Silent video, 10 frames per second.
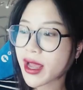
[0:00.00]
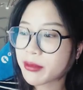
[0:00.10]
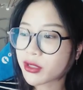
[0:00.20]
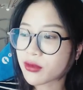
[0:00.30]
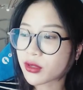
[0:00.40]

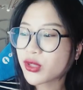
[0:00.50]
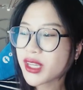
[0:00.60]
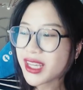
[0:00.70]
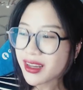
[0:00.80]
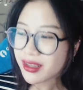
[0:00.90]
mình còn phải suy
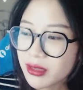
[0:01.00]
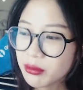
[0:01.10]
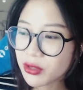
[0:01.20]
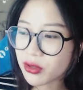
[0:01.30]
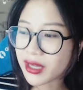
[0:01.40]
nghĩ
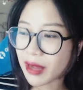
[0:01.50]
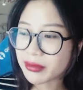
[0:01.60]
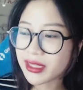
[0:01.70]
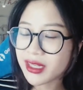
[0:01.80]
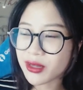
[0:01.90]
mình còn cảm
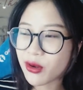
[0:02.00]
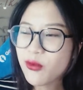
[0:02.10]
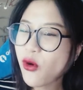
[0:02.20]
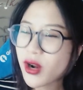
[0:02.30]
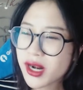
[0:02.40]
thấy là kiểu không muốn